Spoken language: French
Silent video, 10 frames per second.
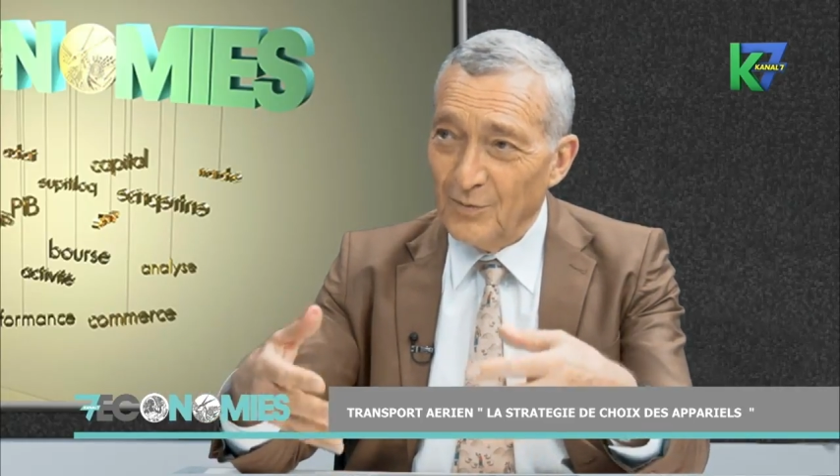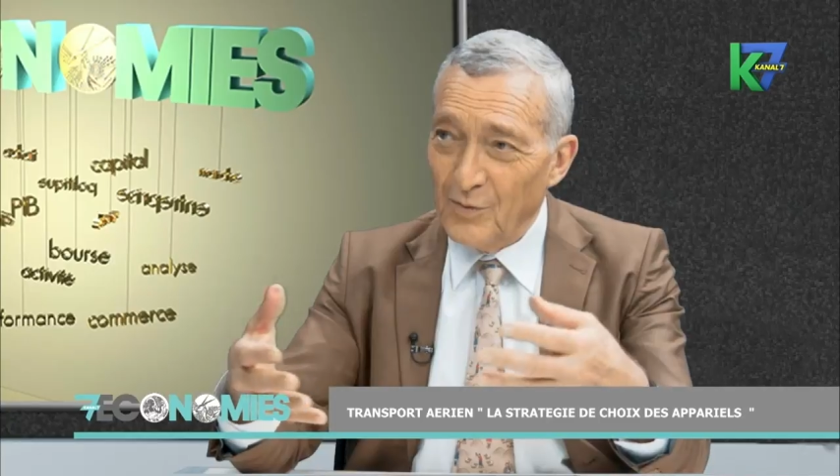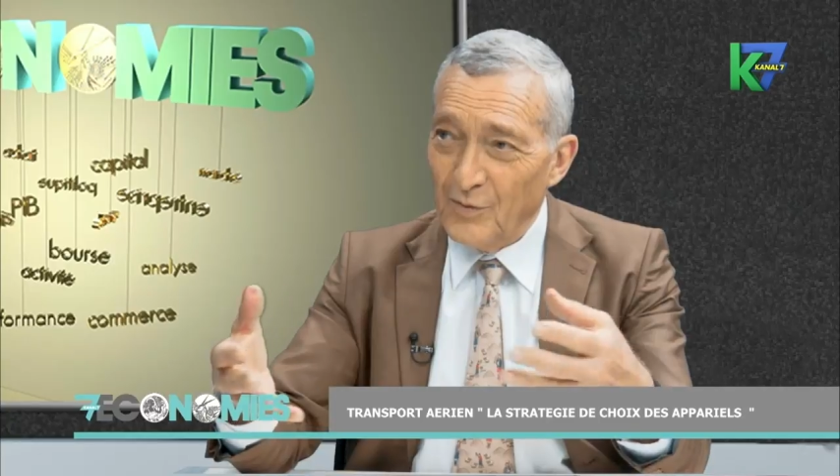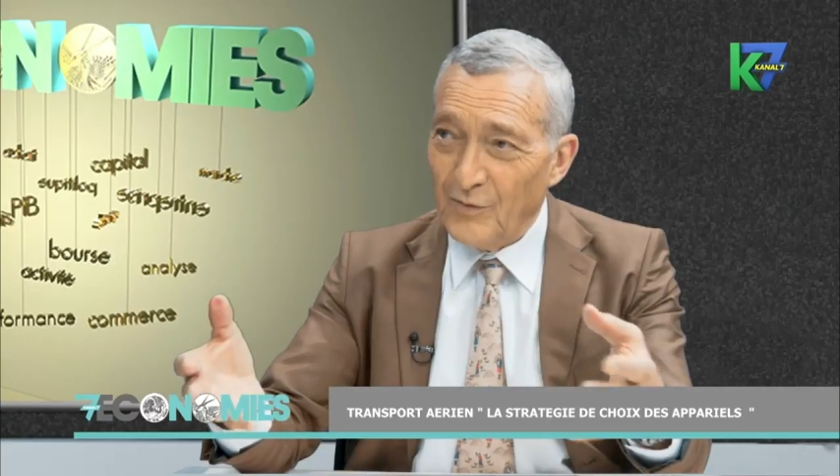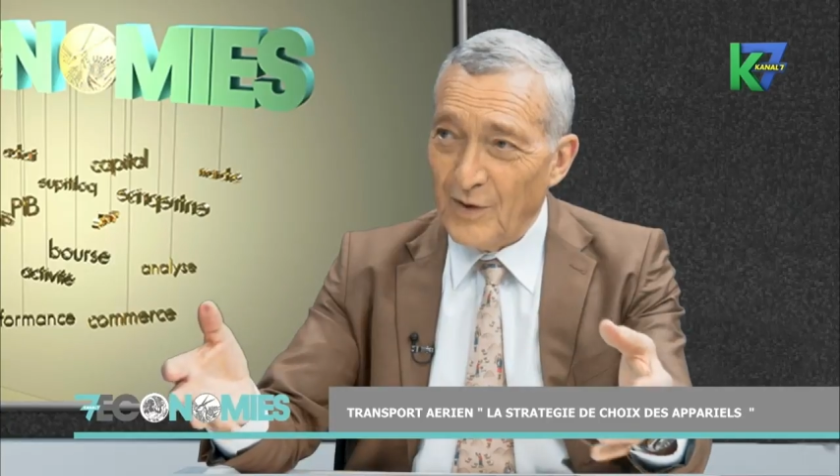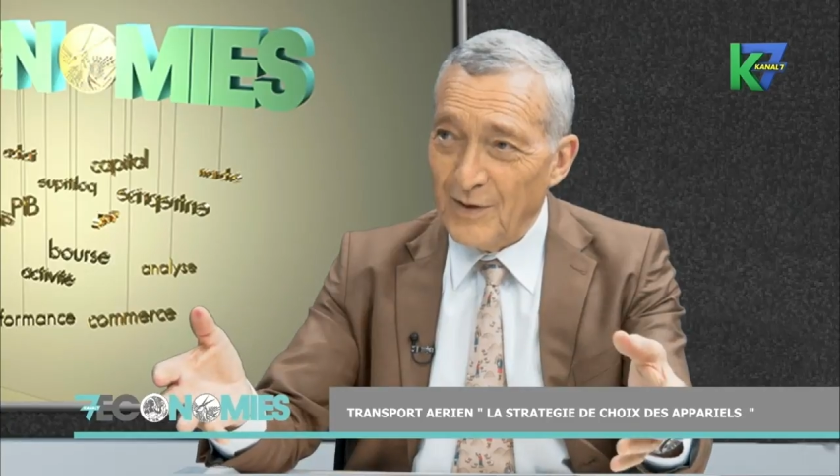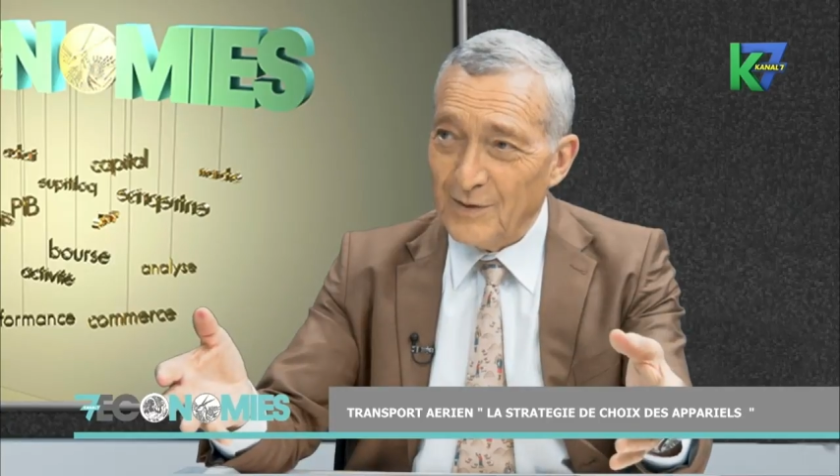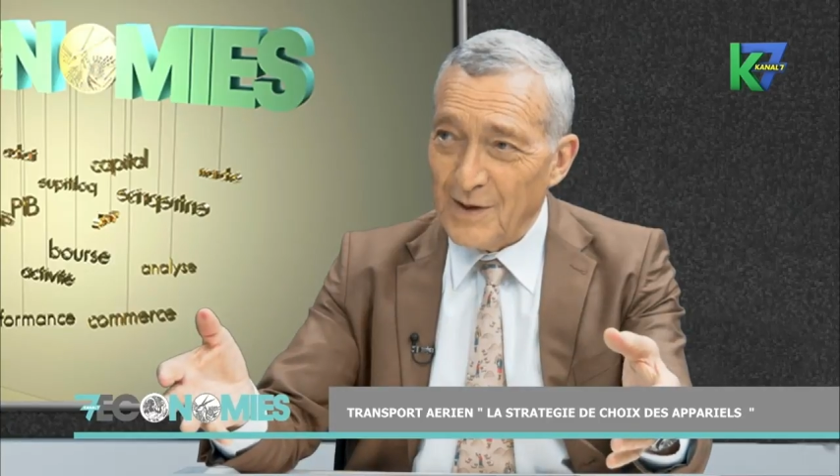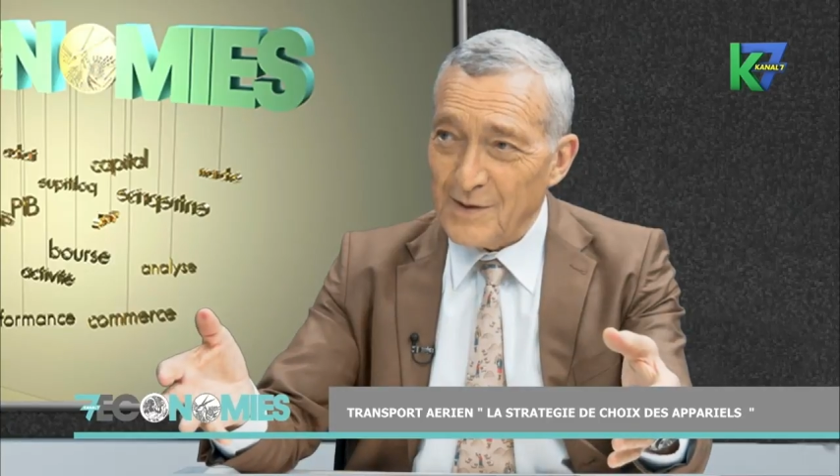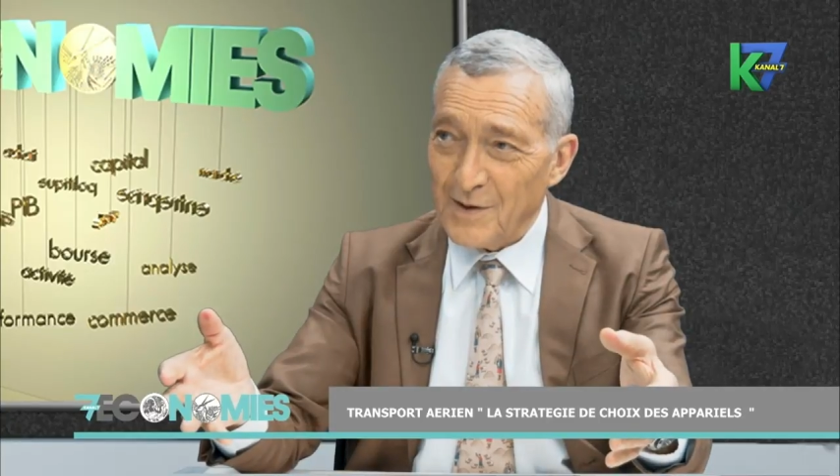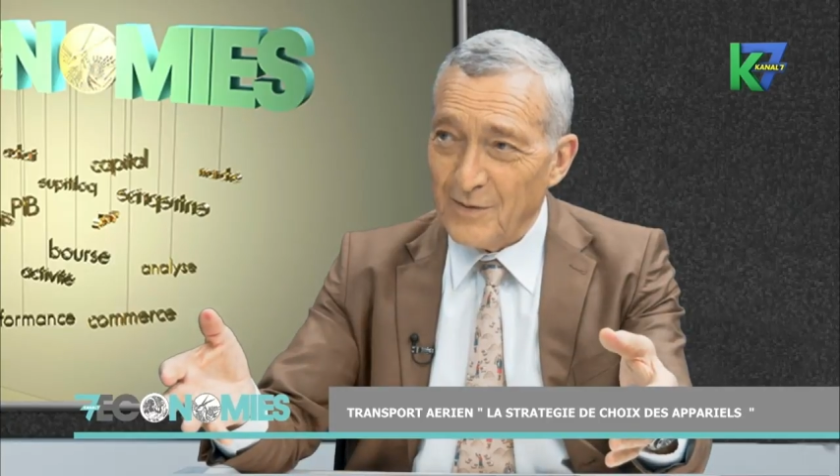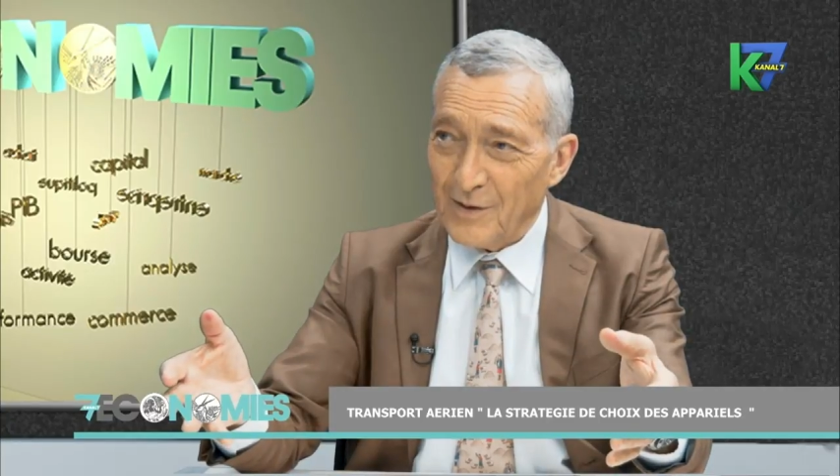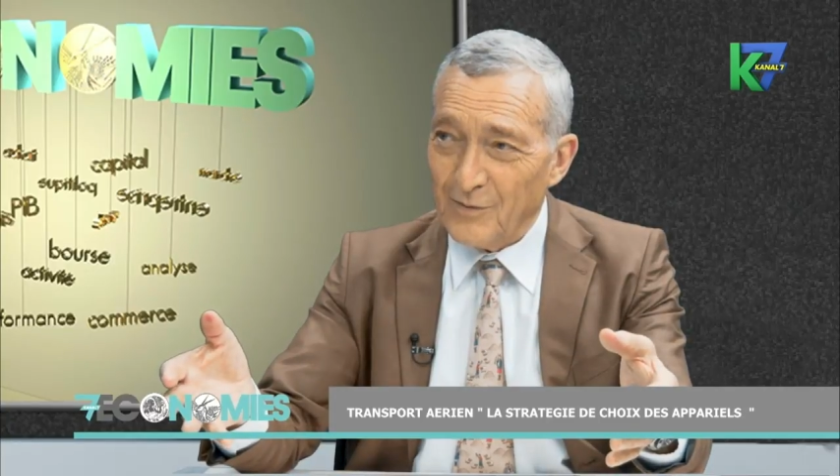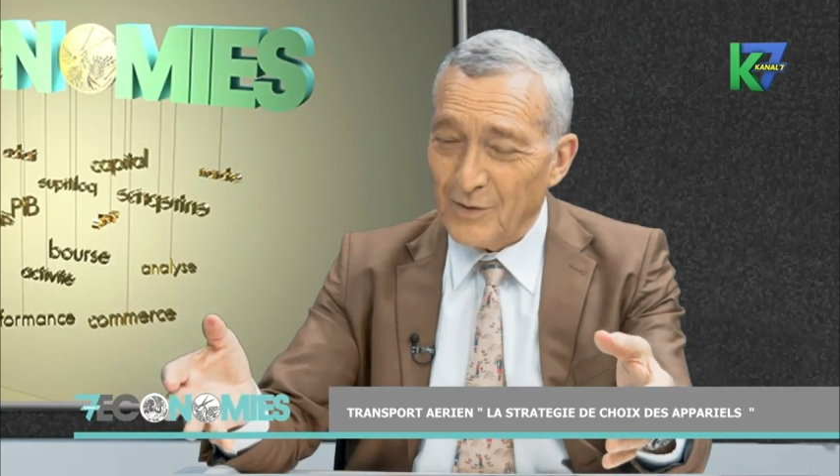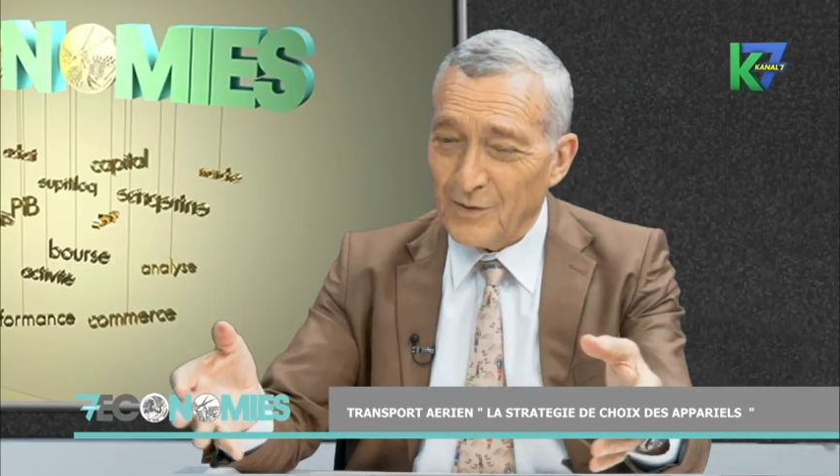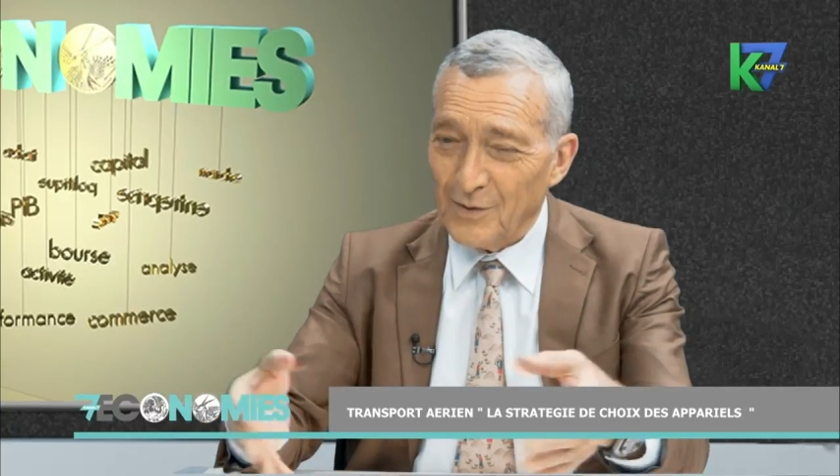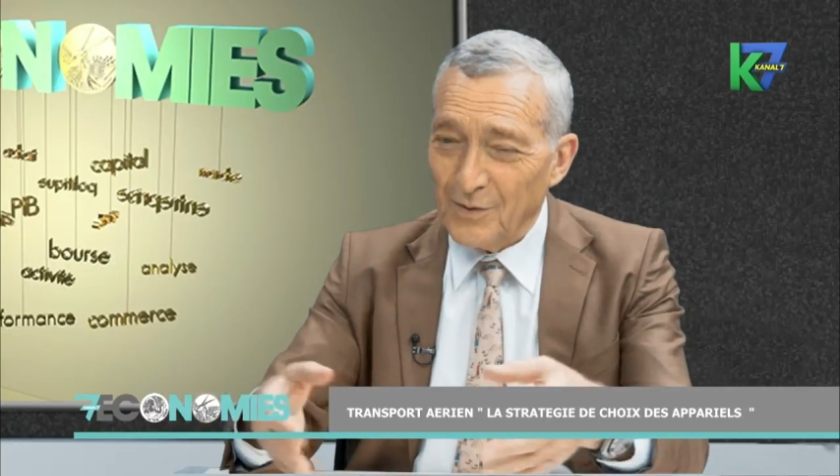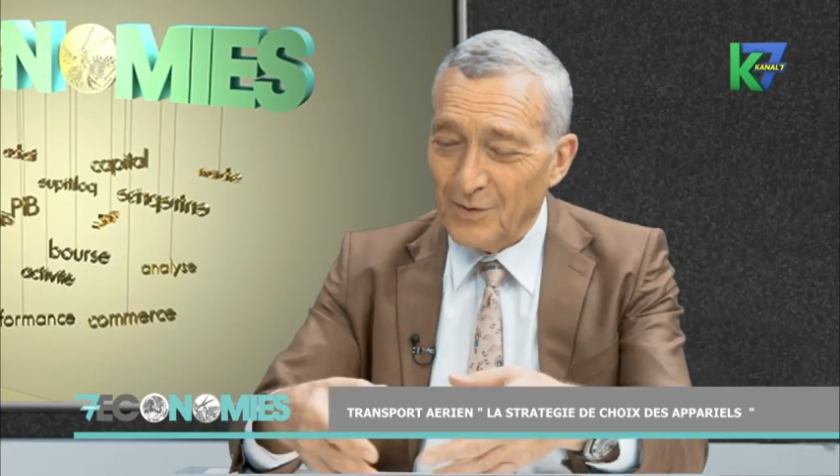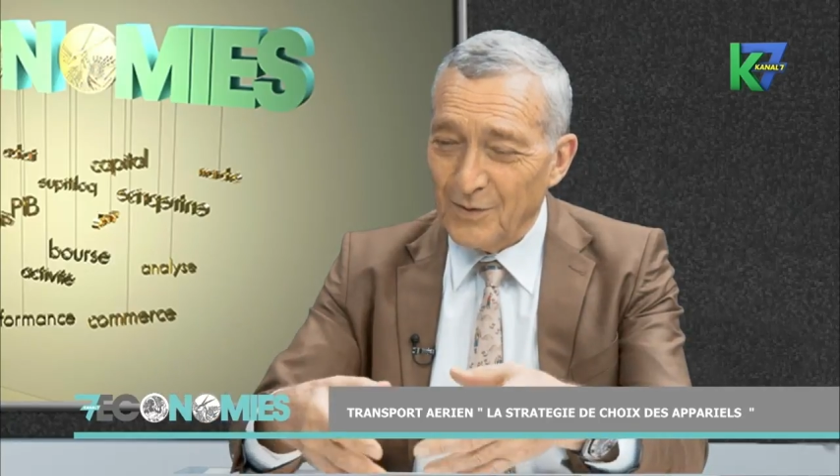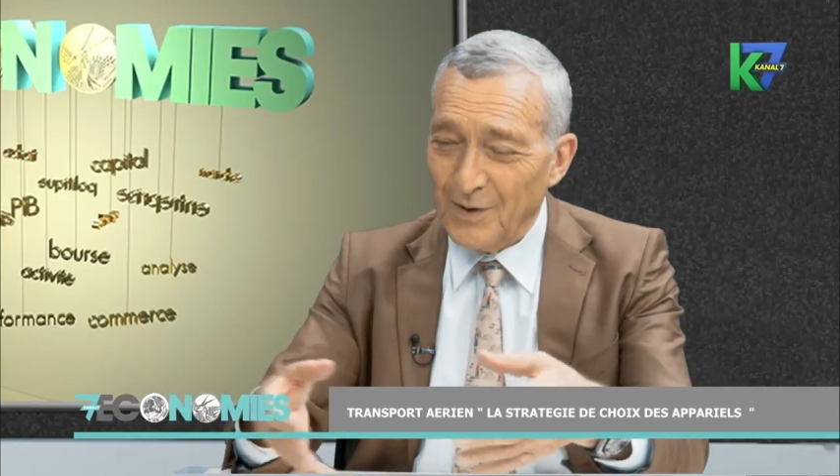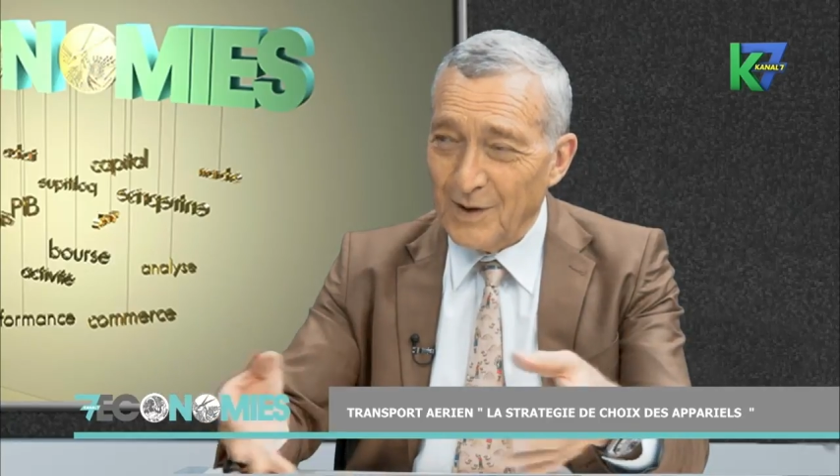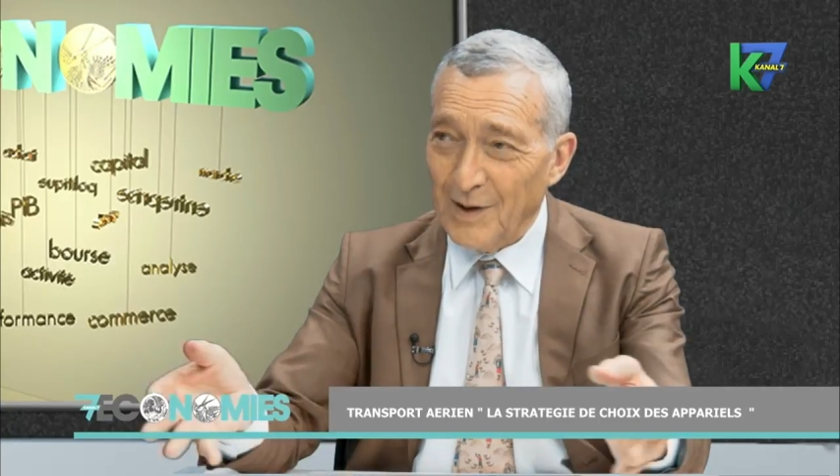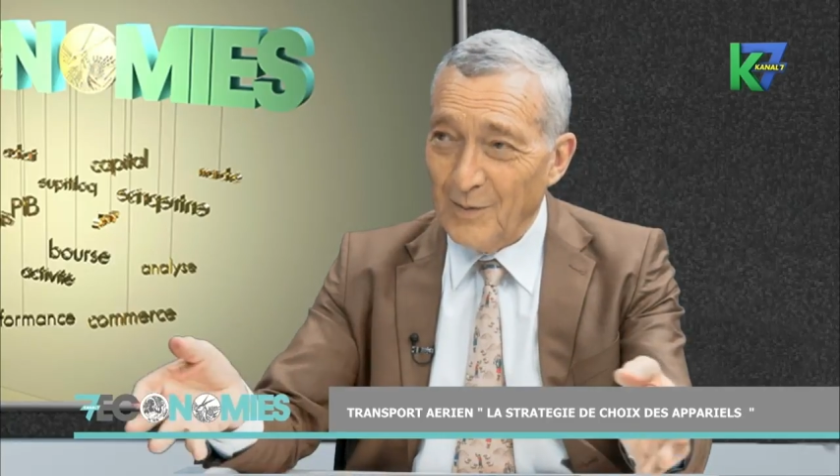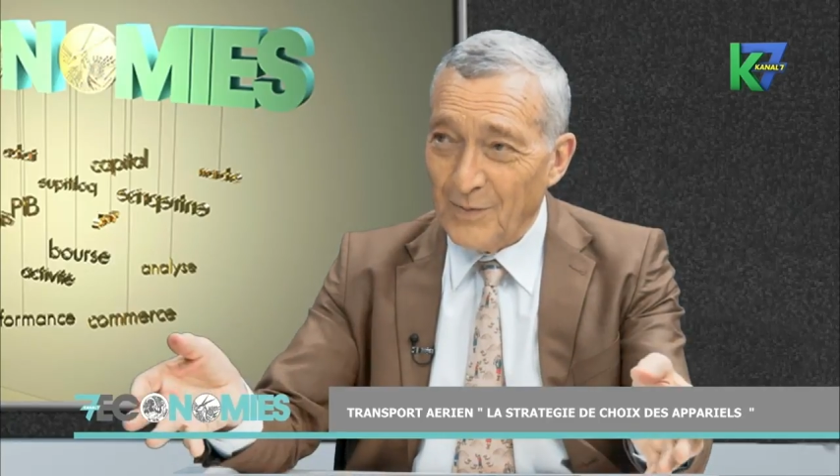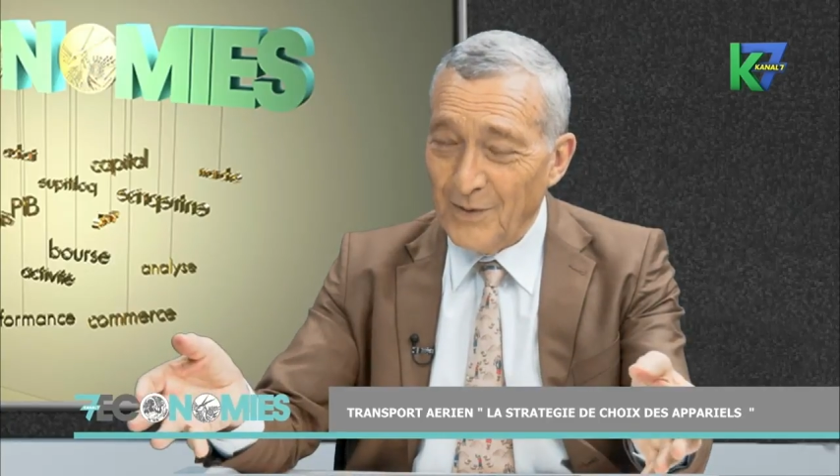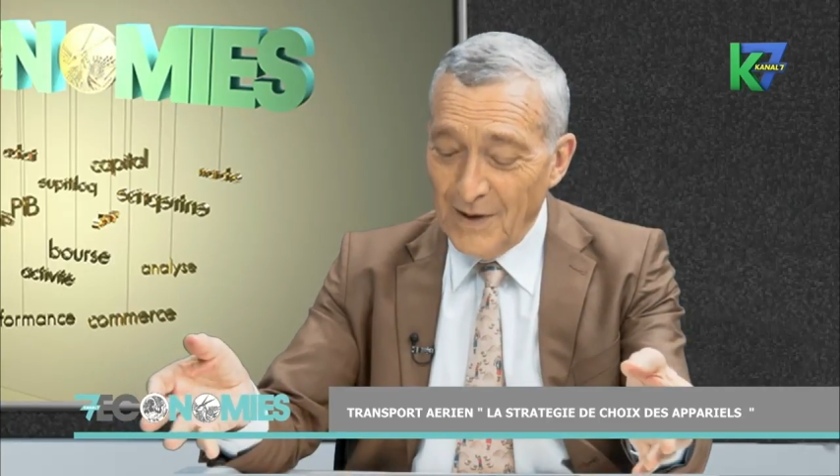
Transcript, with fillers: pouvais faire un test avec votre euh, équipe.